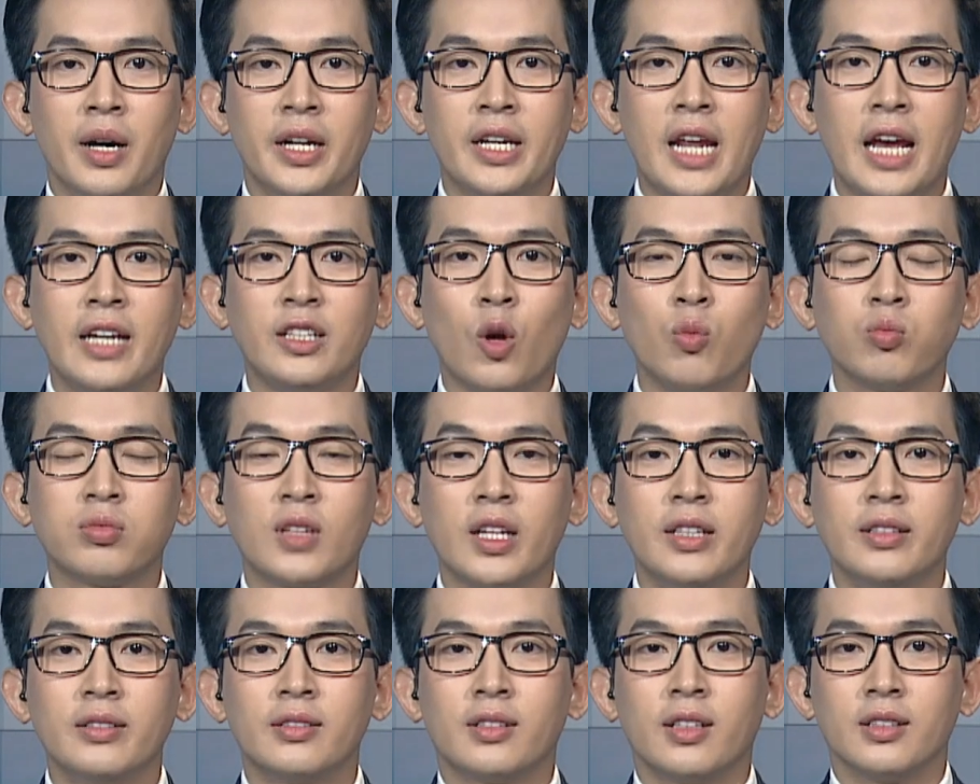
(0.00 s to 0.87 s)
Mới đây, thông
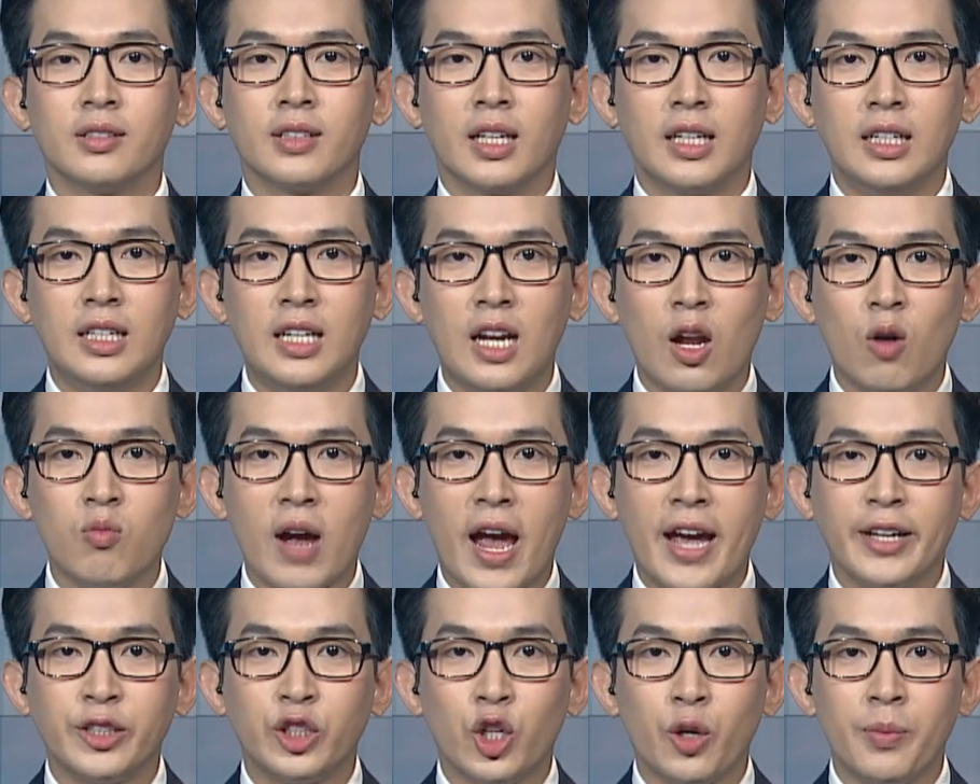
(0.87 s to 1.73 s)
tin từ tỉnh
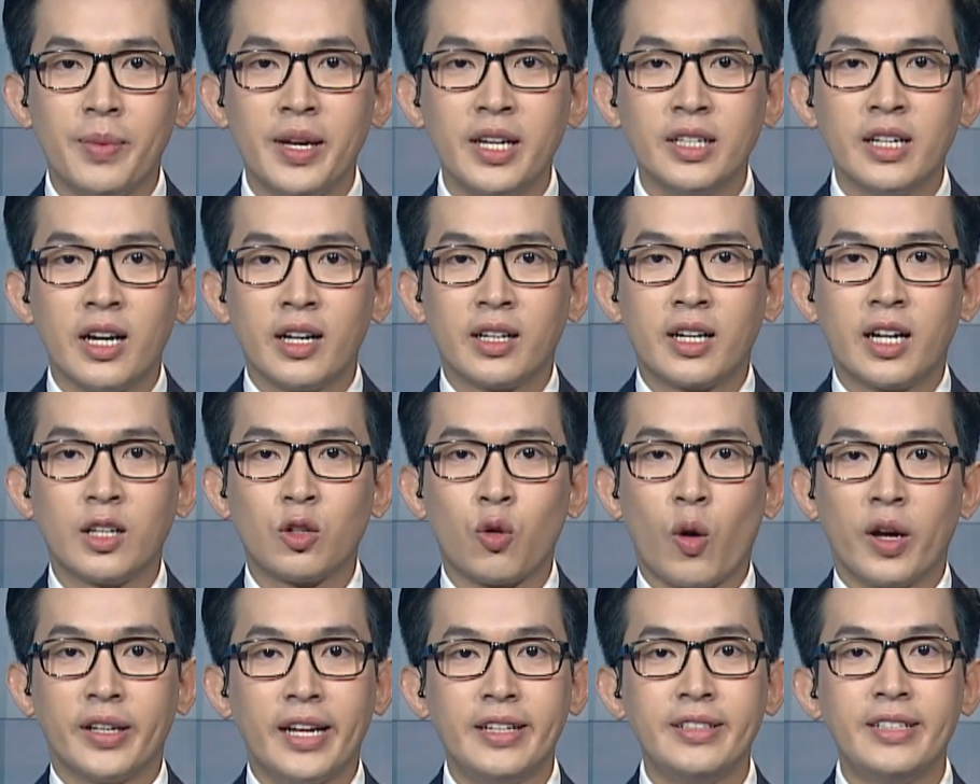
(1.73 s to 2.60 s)
Long An cho biết,
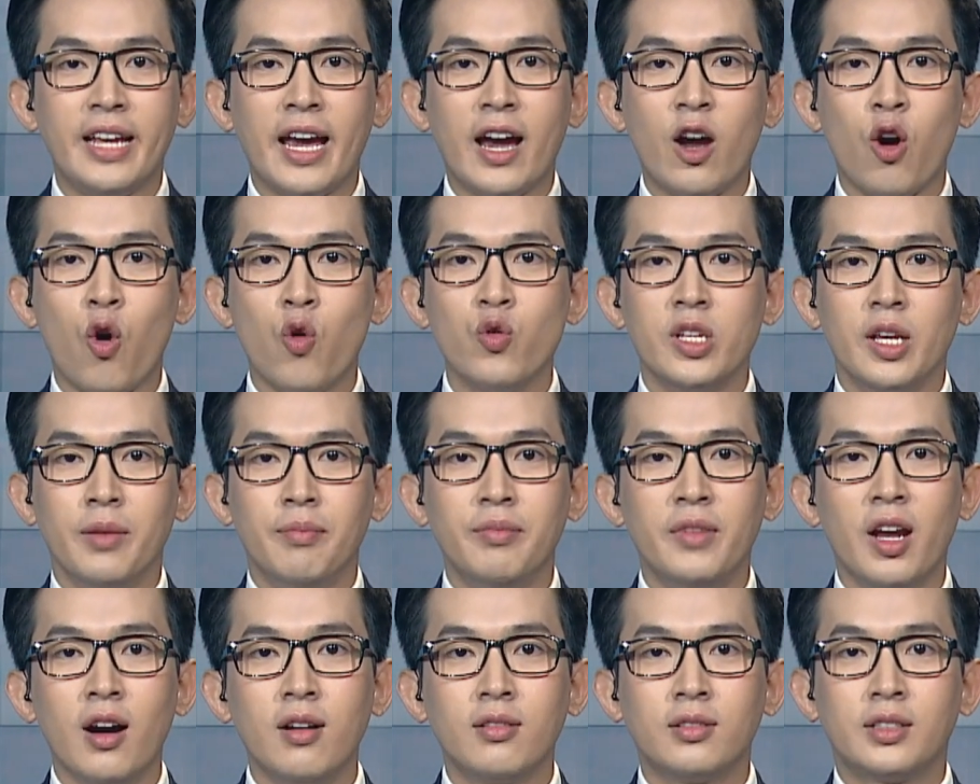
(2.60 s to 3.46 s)
kết quả đánh giá ô
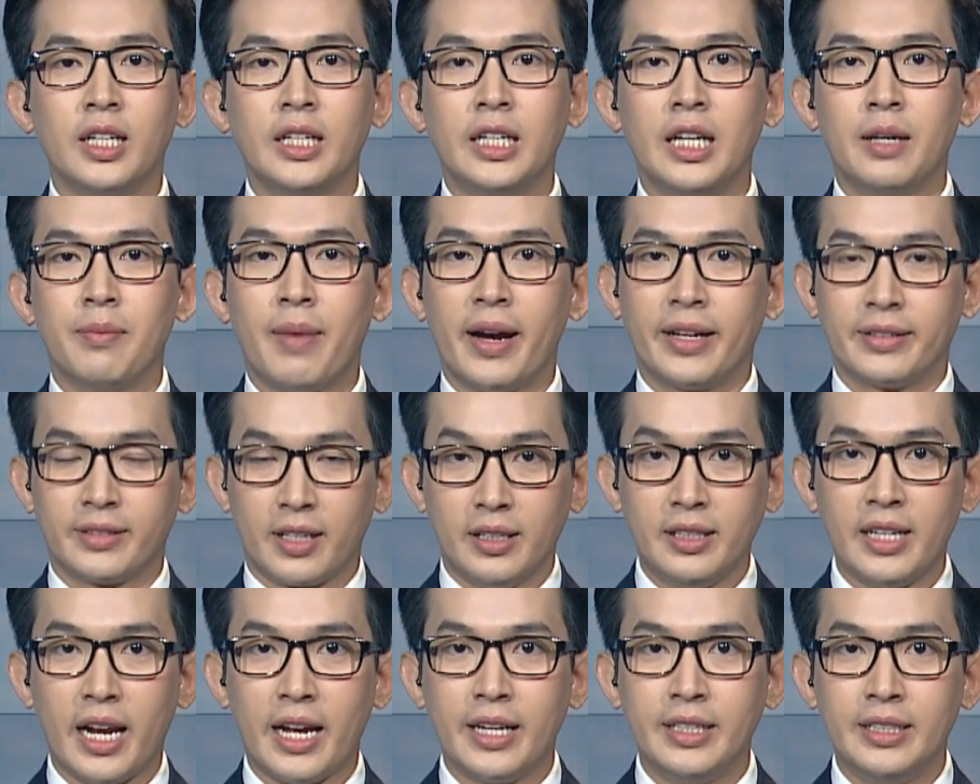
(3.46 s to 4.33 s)
nhiễm đất trên địa bàn
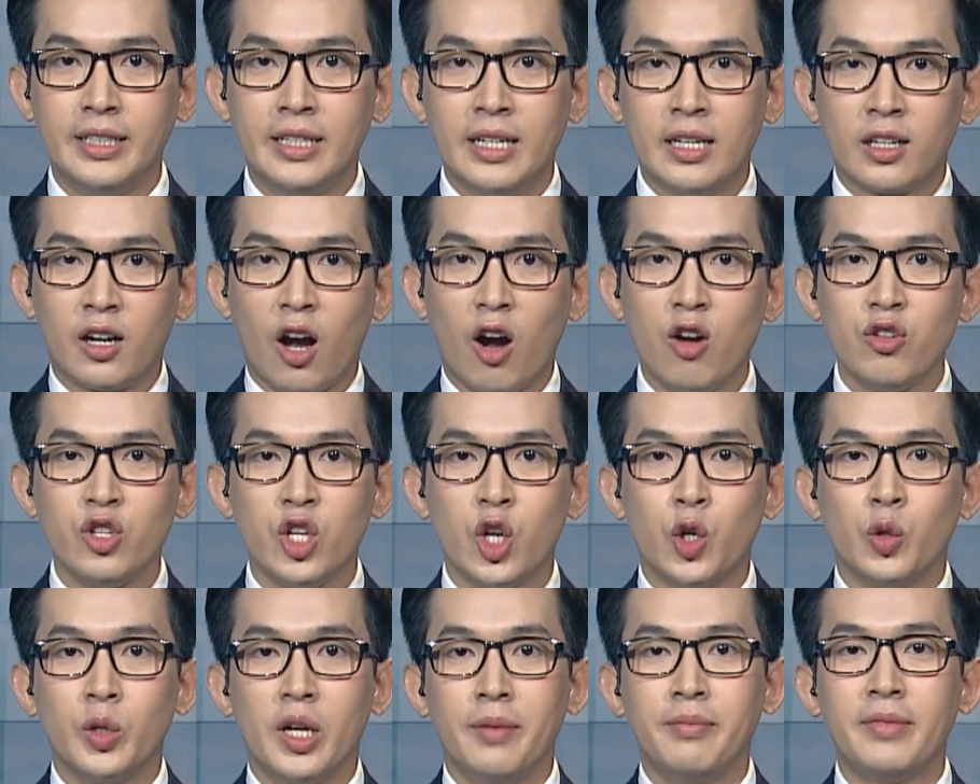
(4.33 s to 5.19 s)
tỉnh này có
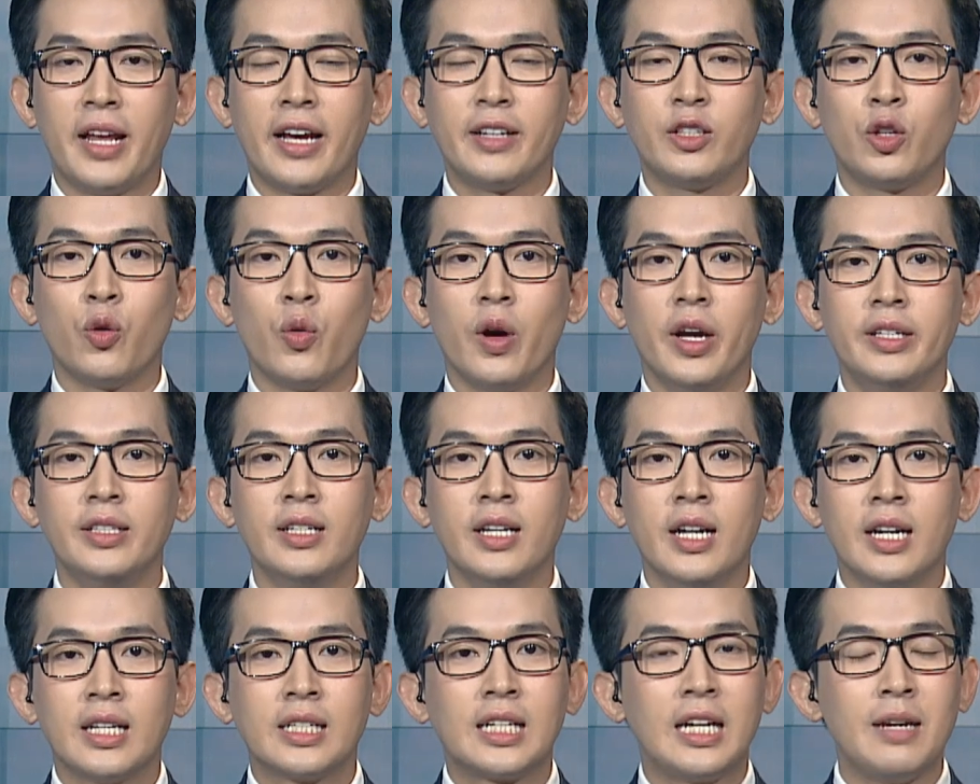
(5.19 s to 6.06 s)
nhiều điểm đáng chú
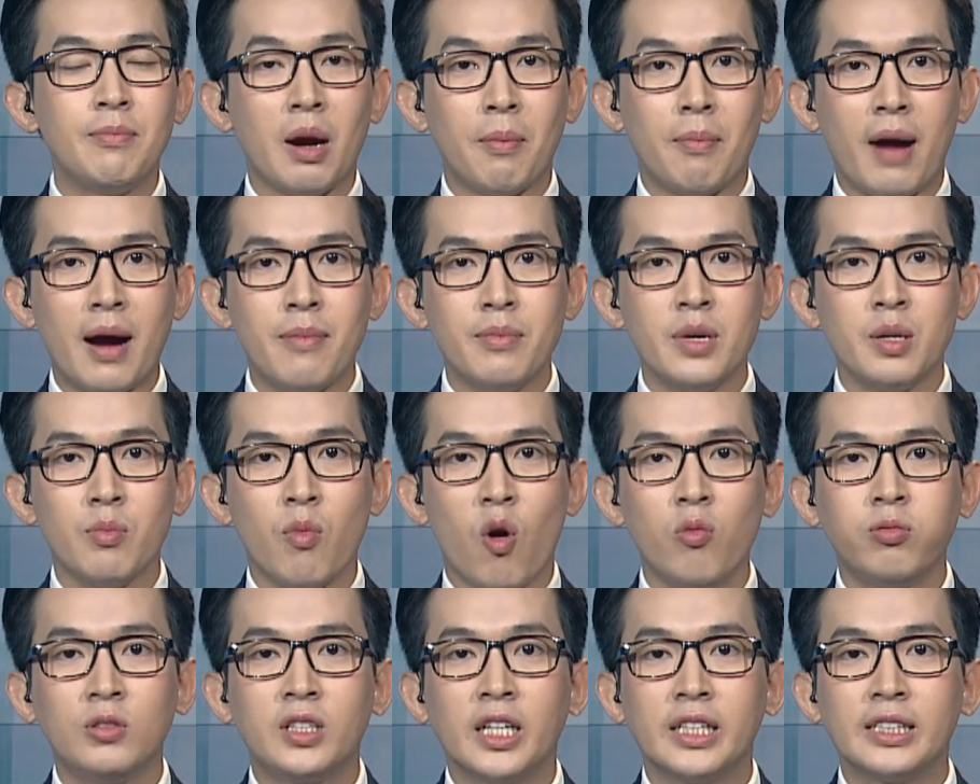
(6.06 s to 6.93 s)
ý khi mà ba mươi
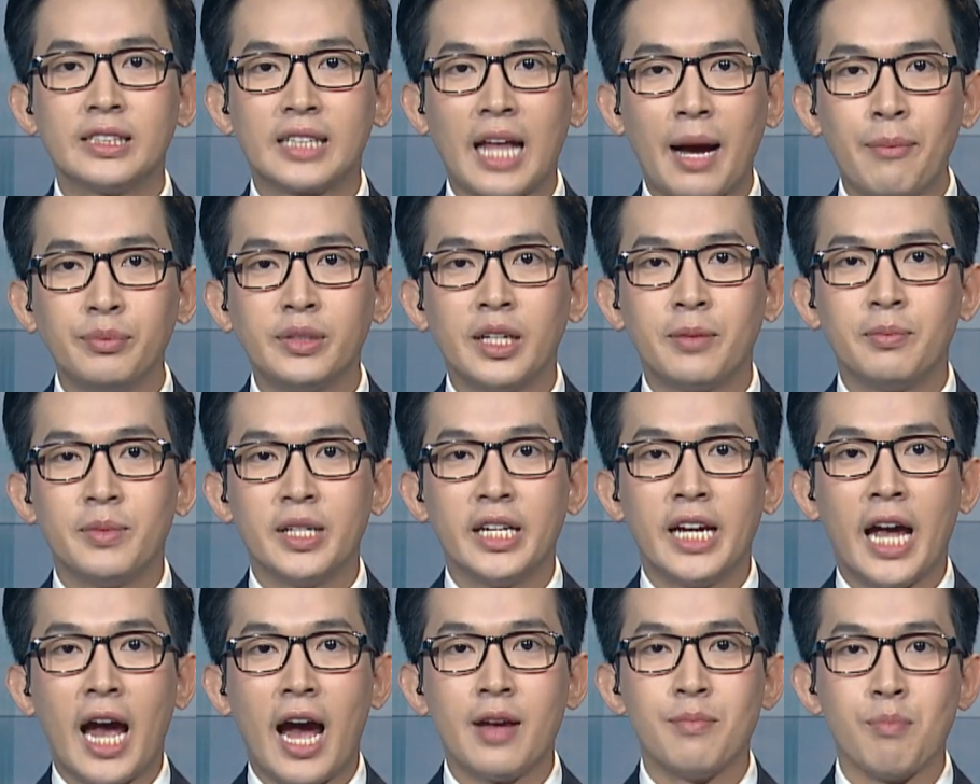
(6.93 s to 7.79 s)
mốt trên tám trăm
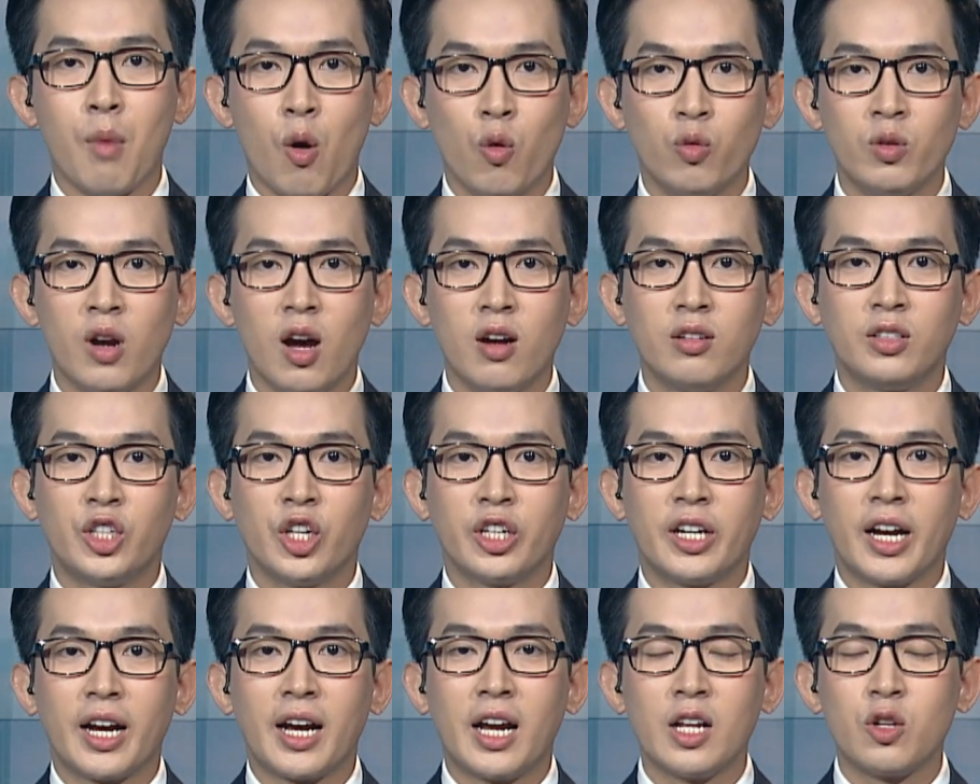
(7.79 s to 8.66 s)
mười hai mẫu đất
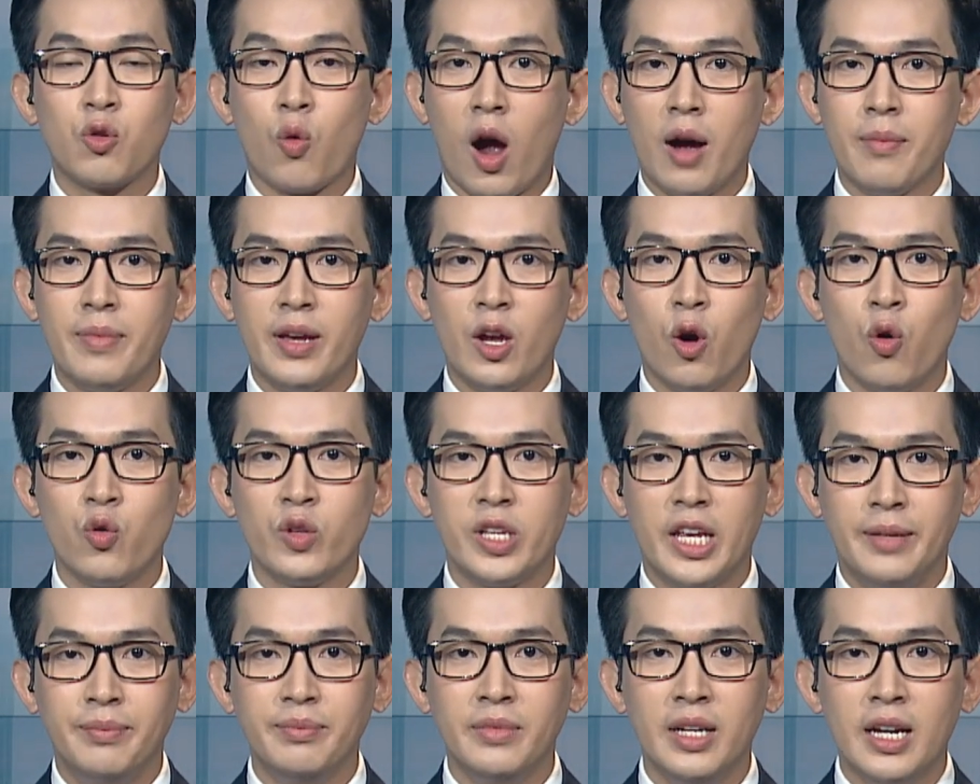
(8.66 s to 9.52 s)
cho ra kết quả bị ô
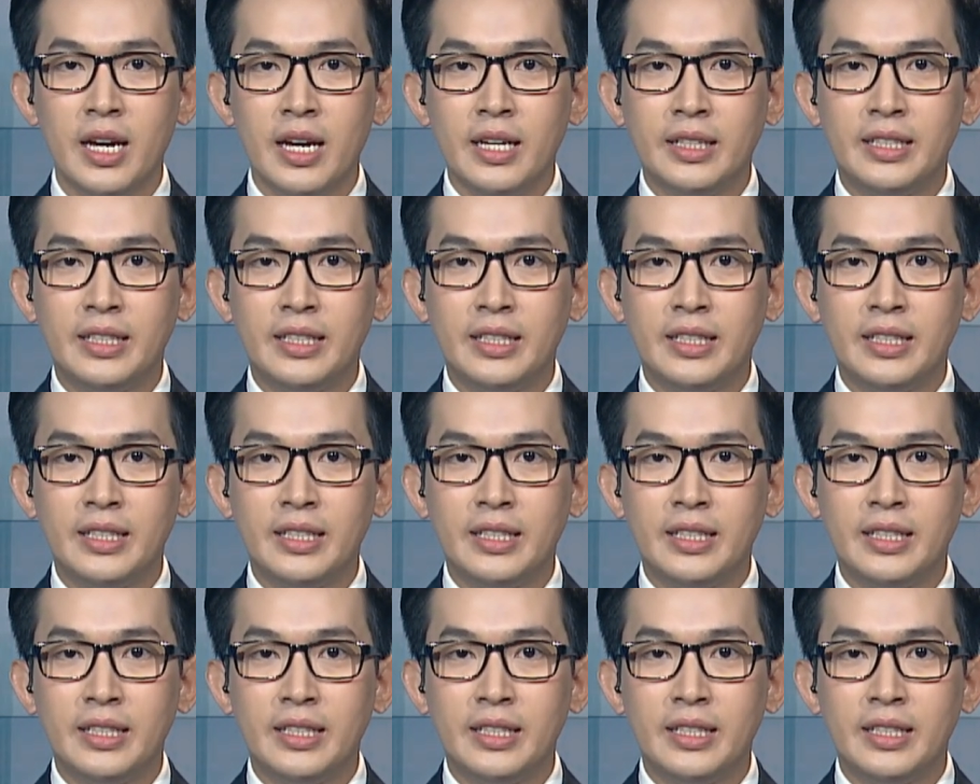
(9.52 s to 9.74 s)
nhiễm,